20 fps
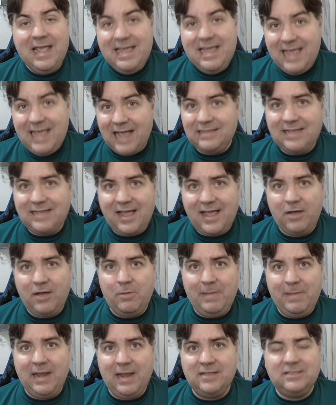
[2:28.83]
E essa
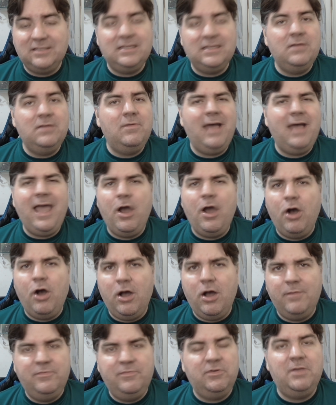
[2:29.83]
recuperação é
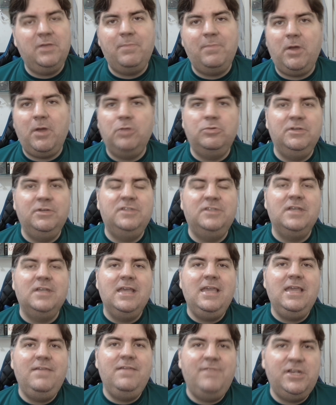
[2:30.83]
óbvio que produz
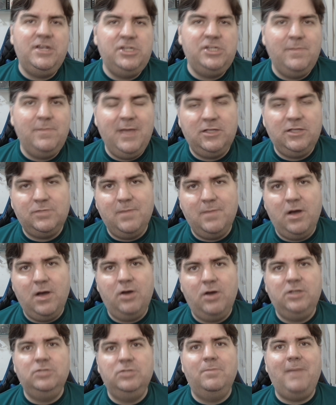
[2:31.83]
investimentos
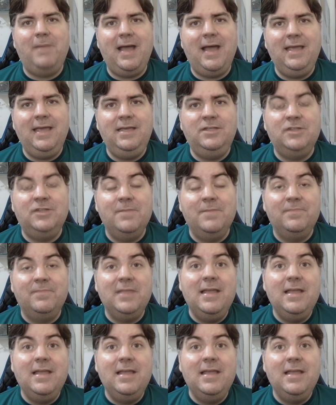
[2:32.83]
maiores no país,